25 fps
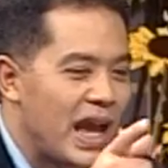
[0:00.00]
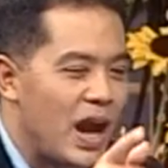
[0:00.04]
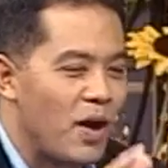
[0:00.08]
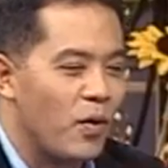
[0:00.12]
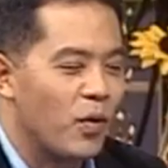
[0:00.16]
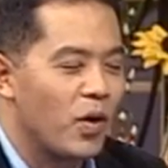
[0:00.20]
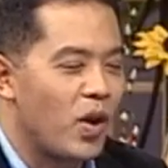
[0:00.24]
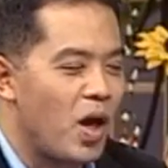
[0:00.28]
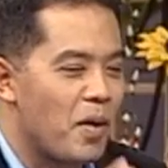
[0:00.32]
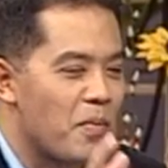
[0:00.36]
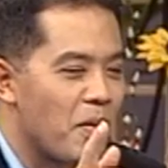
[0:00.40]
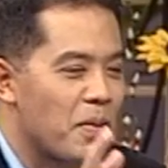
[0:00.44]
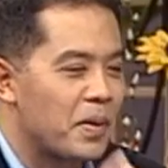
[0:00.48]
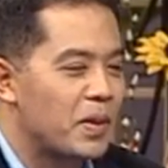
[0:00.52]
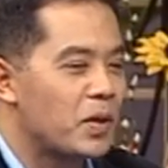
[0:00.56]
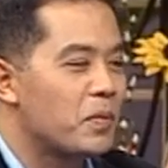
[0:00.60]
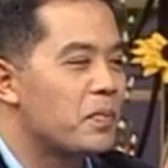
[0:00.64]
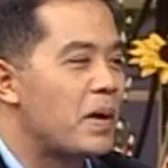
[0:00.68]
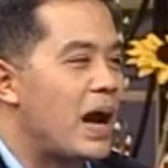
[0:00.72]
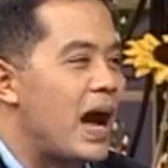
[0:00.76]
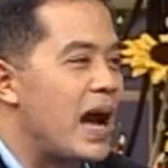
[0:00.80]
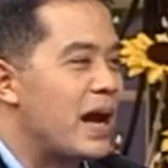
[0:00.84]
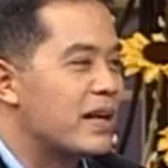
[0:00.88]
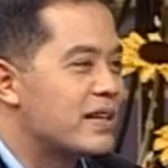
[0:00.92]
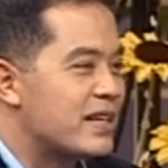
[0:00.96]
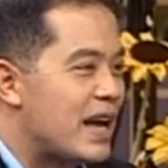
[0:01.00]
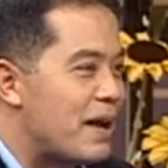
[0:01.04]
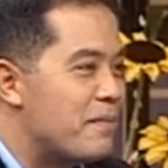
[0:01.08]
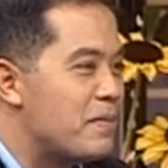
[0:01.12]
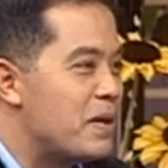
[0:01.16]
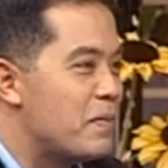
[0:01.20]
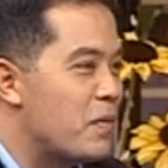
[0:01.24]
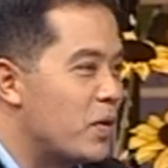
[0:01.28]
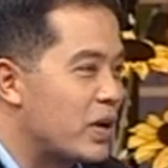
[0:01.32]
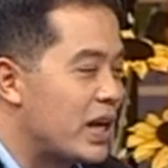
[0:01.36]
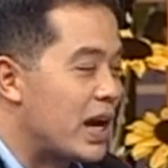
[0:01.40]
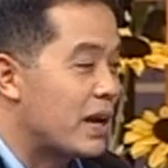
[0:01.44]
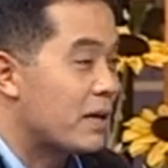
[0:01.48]
ยาหัวเราะบอกไม่ต้องผ่าสา
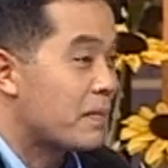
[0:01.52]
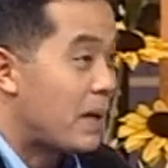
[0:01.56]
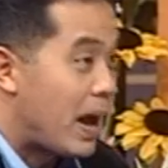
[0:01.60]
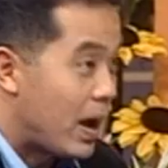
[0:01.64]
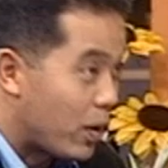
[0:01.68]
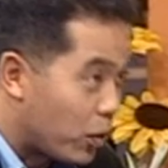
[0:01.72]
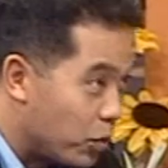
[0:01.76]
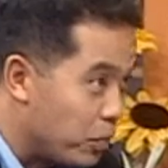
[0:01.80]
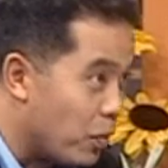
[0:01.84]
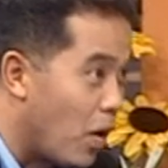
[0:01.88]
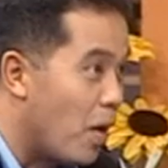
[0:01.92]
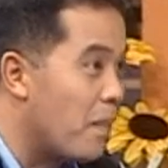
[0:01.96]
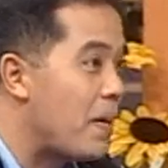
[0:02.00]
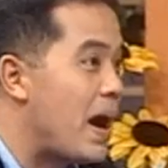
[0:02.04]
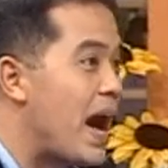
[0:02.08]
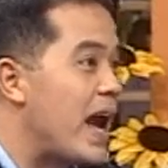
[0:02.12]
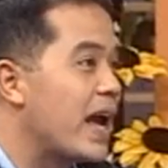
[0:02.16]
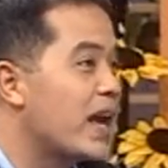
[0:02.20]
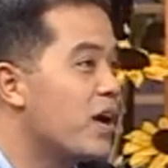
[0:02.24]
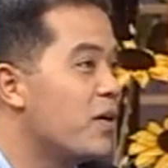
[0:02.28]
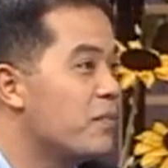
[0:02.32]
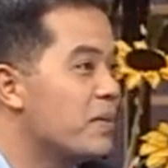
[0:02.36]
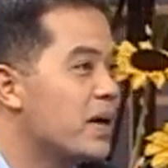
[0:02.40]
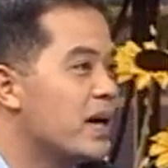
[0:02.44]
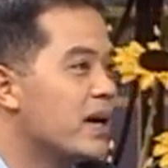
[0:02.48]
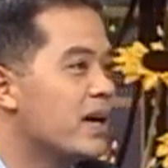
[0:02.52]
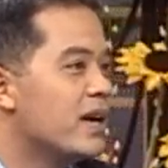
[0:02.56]
มีบอกอยากผ่าคุณหมอผ่าเขาผ่า